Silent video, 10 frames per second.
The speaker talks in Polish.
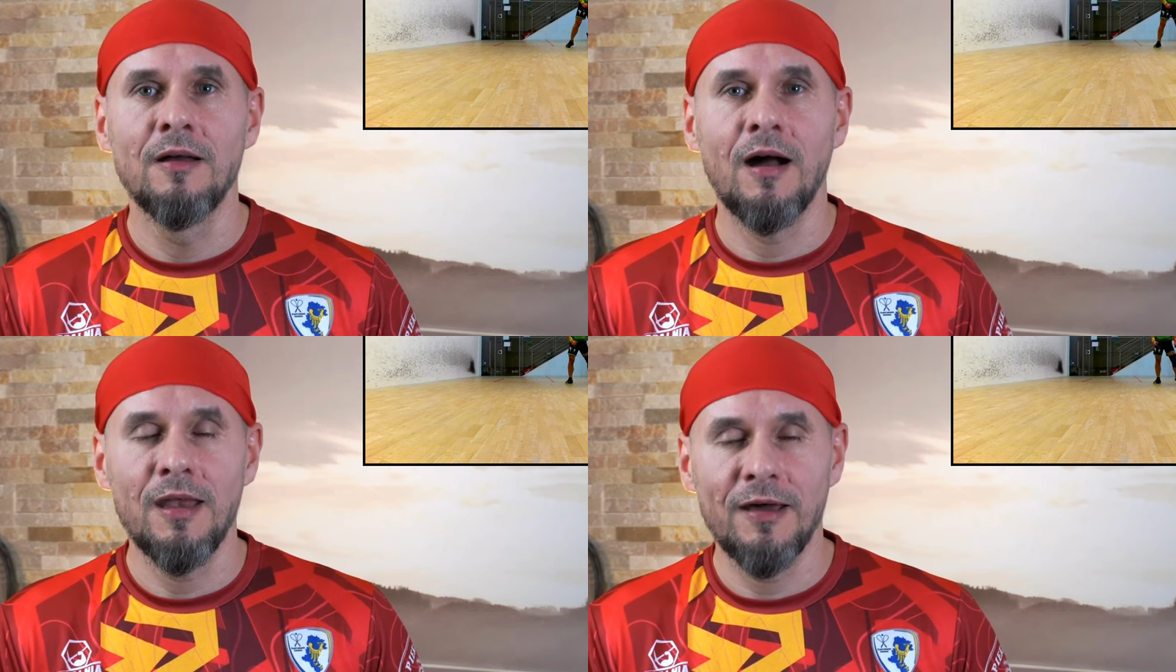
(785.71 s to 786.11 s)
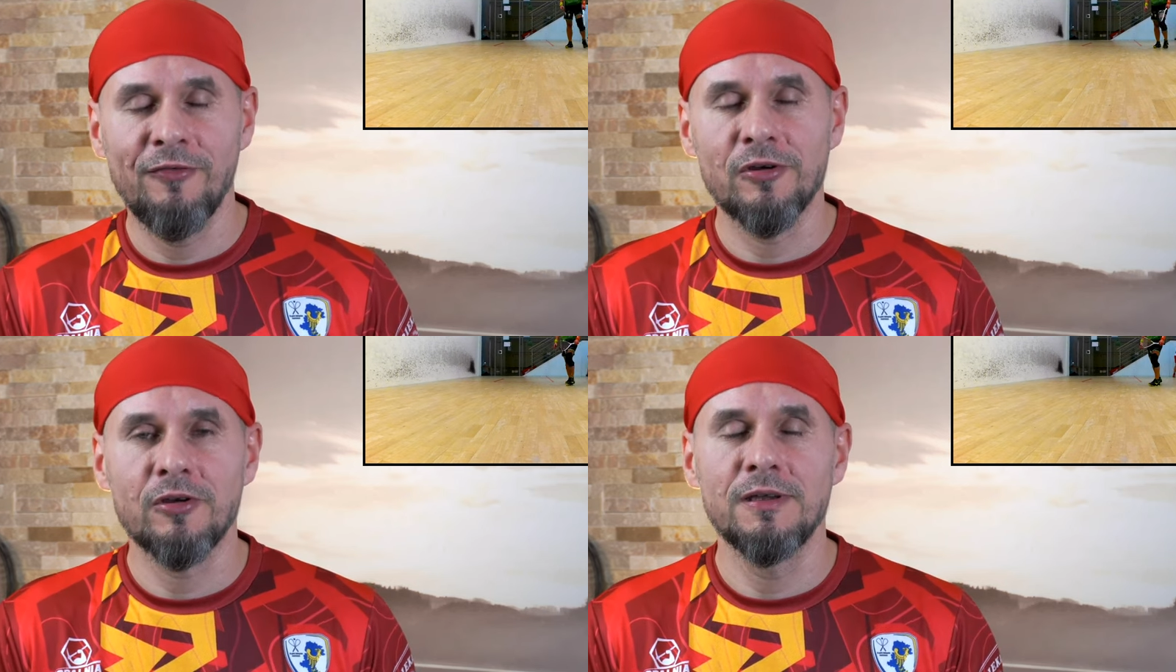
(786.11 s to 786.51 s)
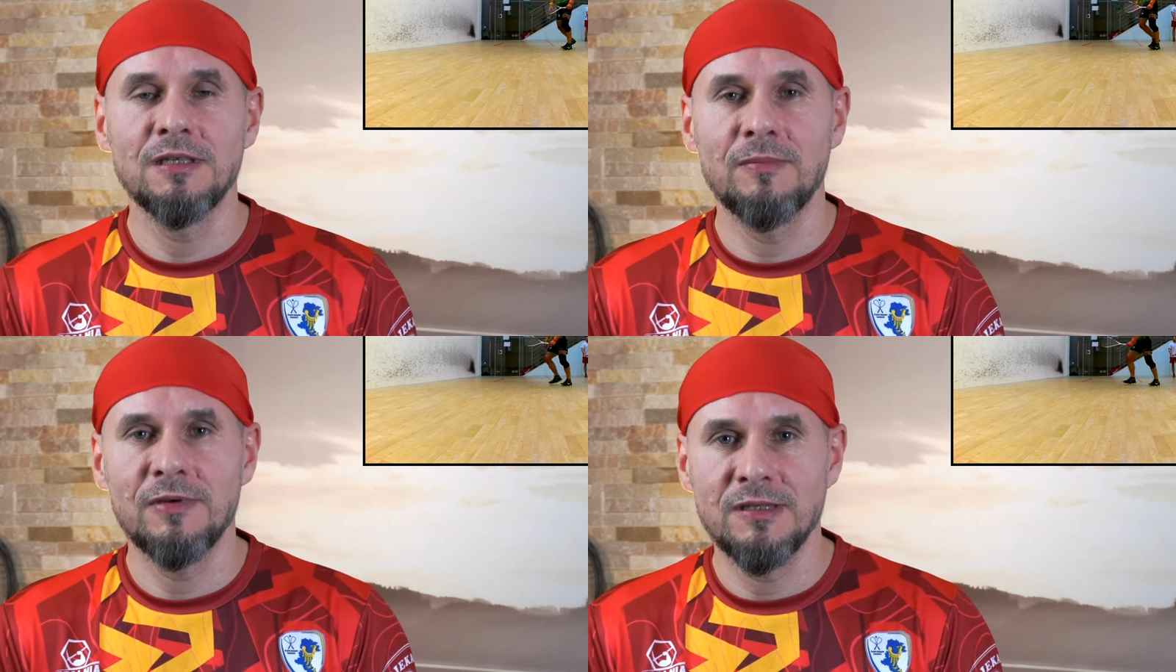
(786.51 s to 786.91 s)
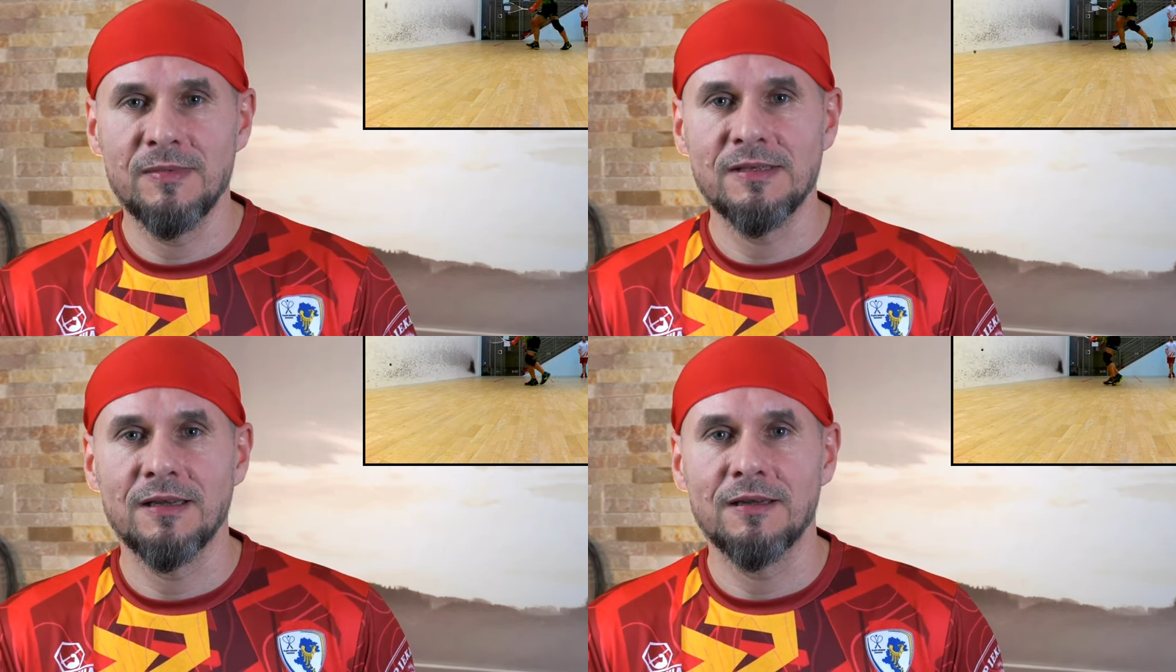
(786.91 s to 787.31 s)
a na forehandzie
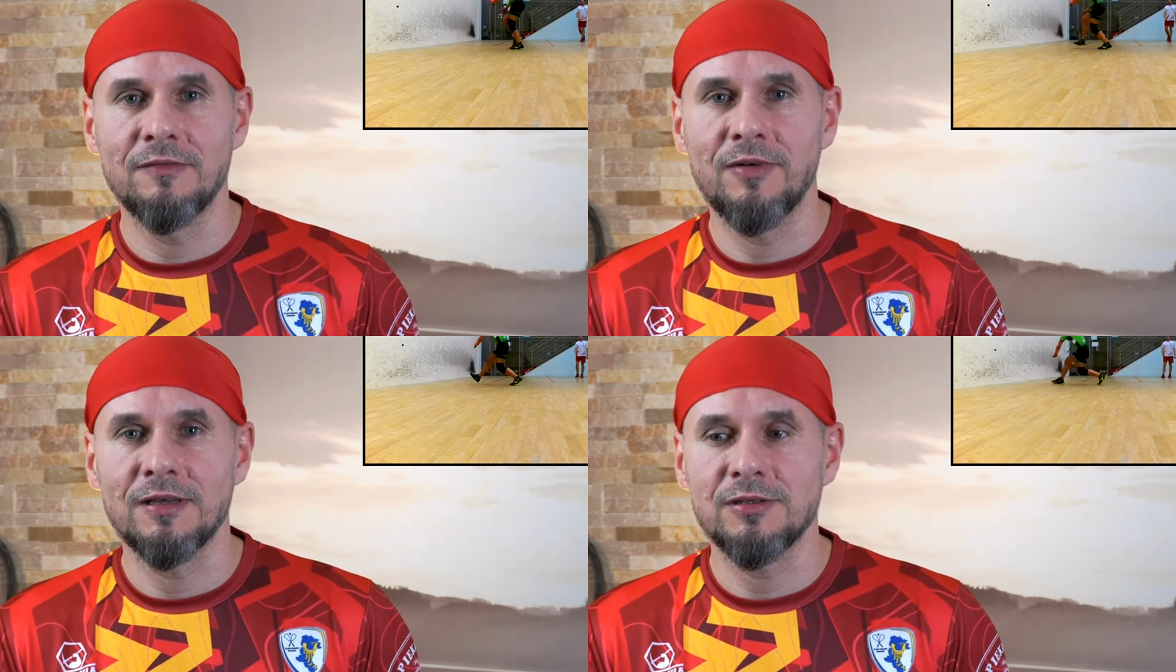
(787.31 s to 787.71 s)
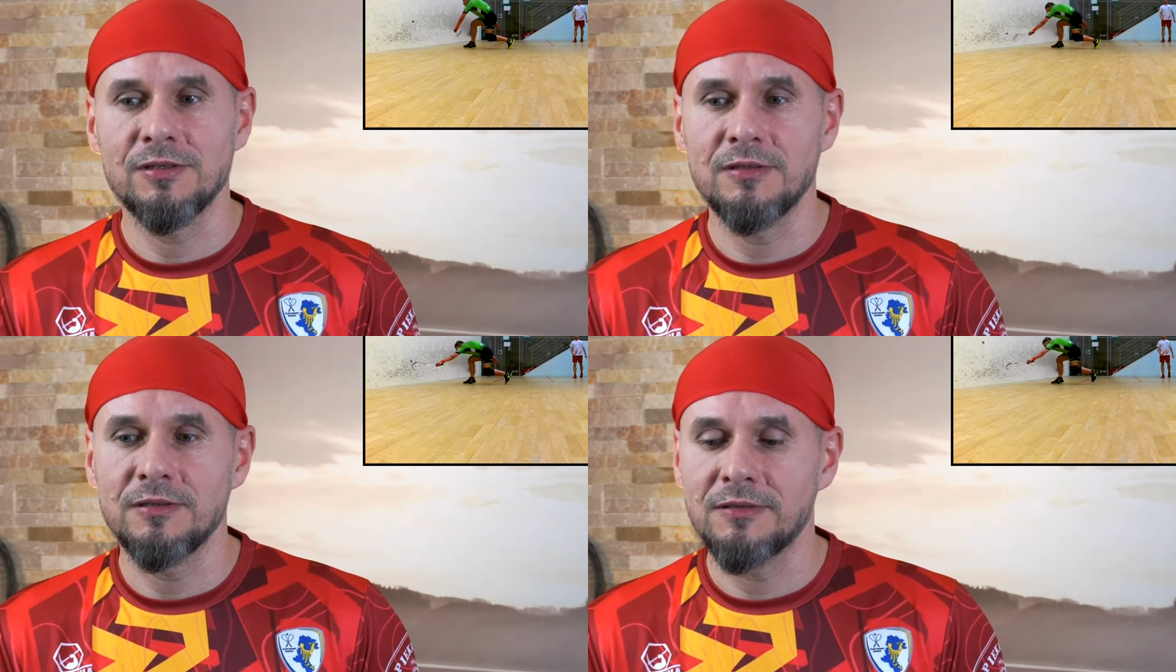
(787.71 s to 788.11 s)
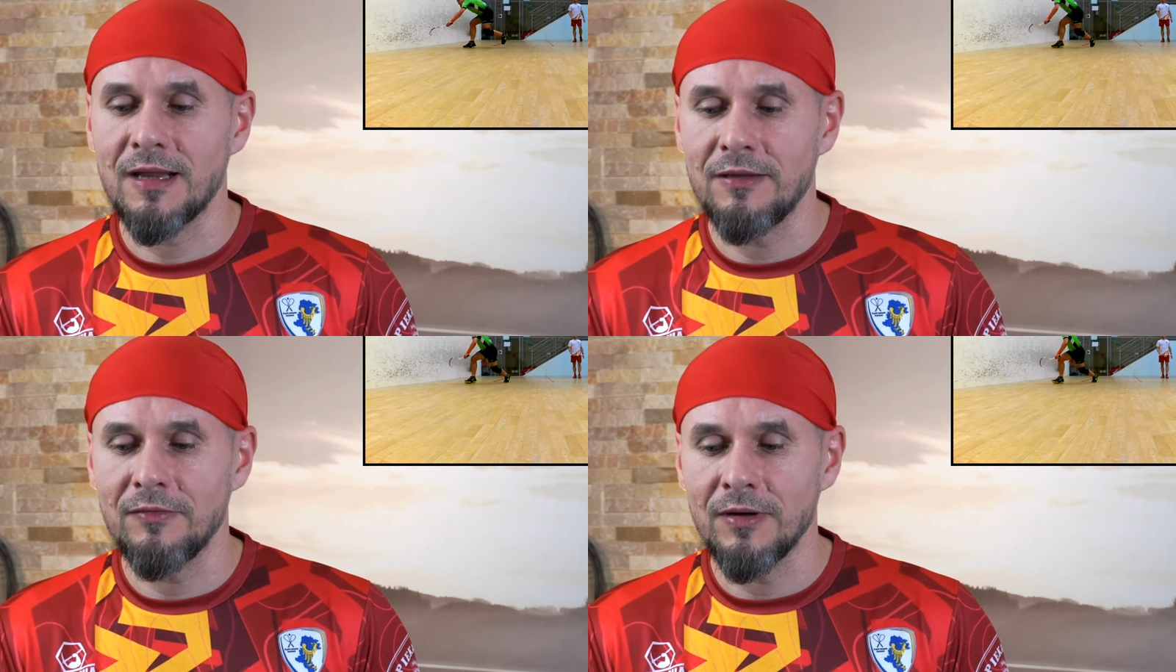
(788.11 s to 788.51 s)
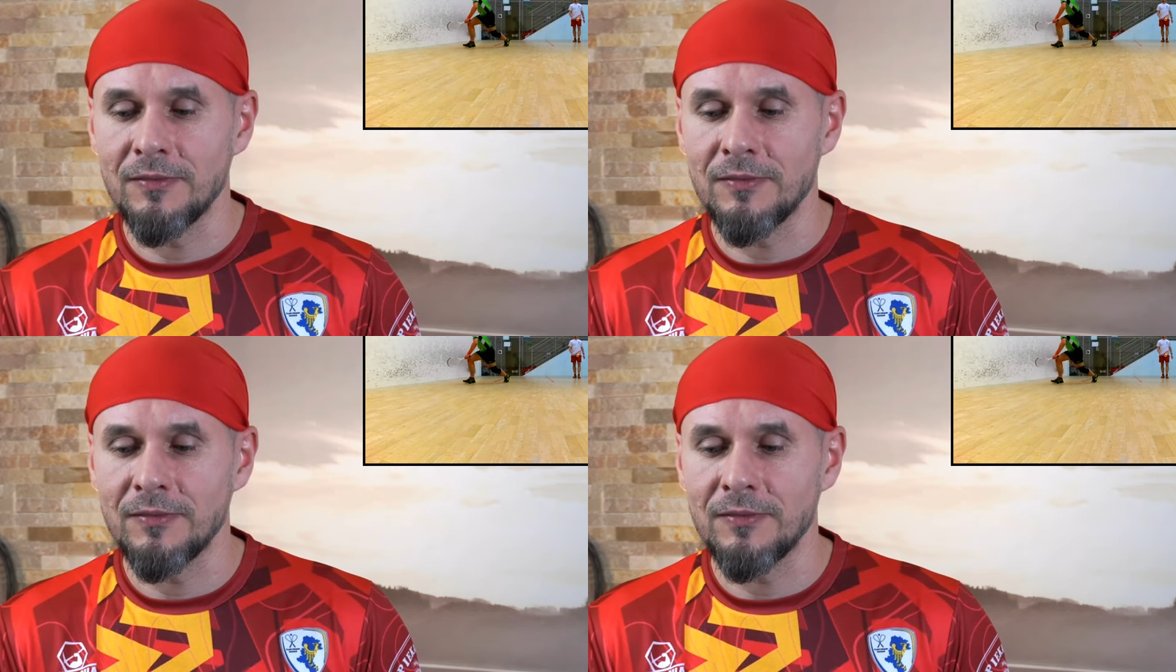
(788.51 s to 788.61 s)
będziemy zagrywać drive'a.